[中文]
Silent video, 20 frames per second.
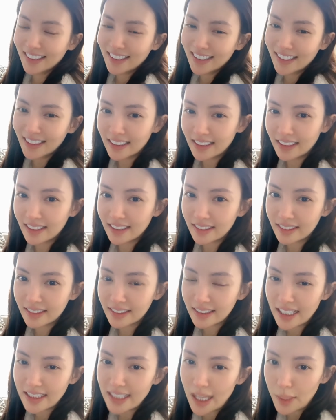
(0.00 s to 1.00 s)
嗯，
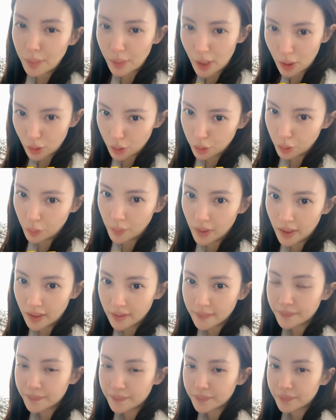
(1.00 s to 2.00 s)
大家不要出
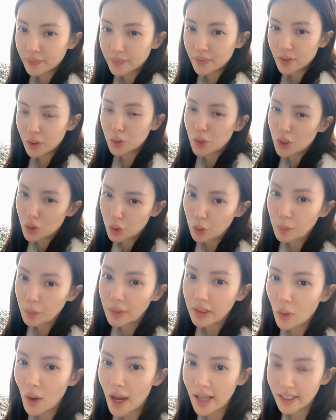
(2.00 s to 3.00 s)
门，就算出门
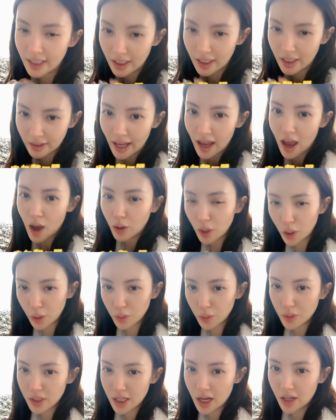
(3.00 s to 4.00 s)
的话，一定要戴好
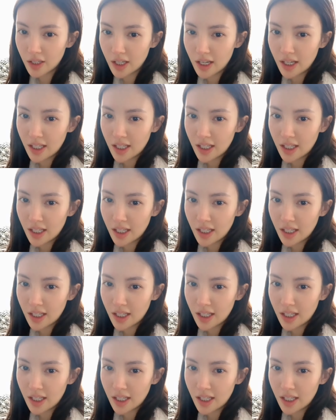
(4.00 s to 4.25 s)
口罩，